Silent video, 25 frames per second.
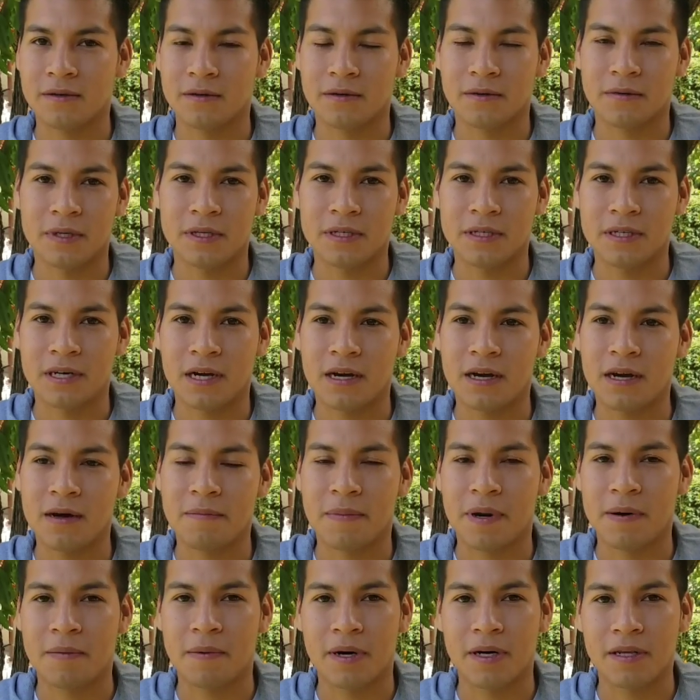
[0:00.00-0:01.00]
Urubichá,
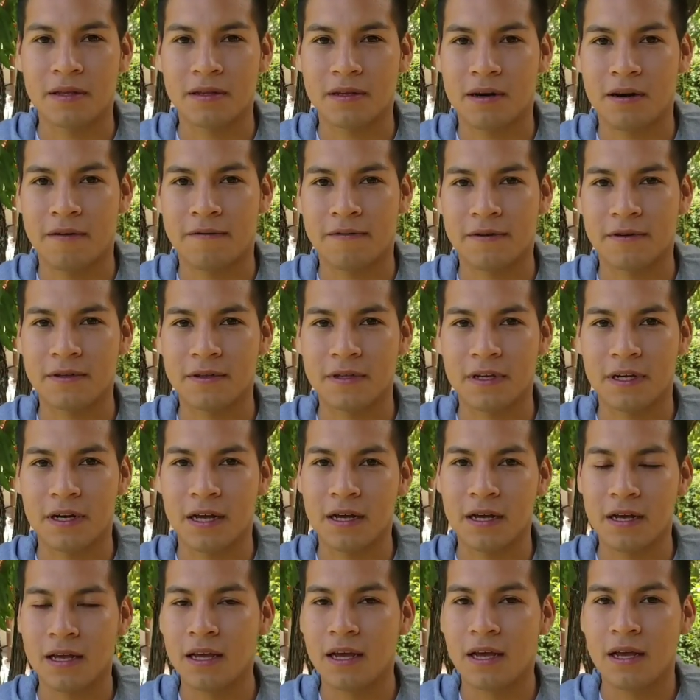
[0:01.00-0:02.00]
Palmarito de la
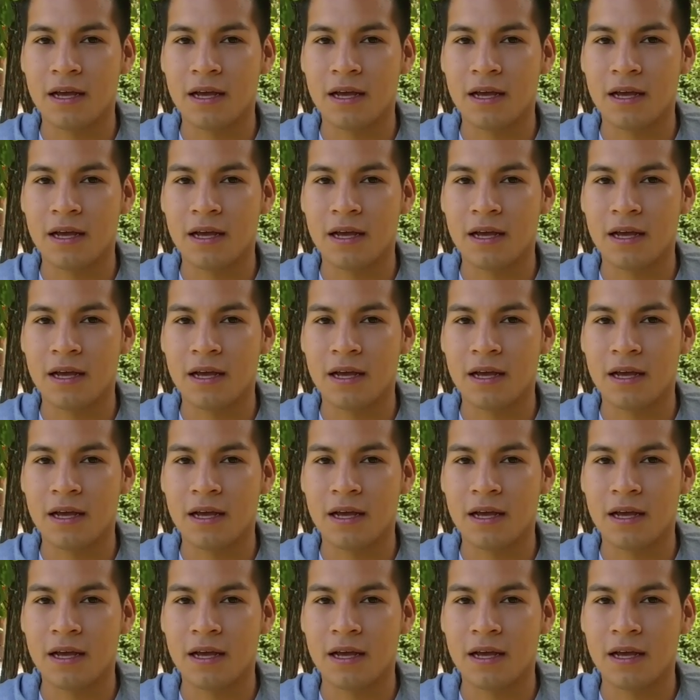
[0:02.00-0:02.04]
Frontera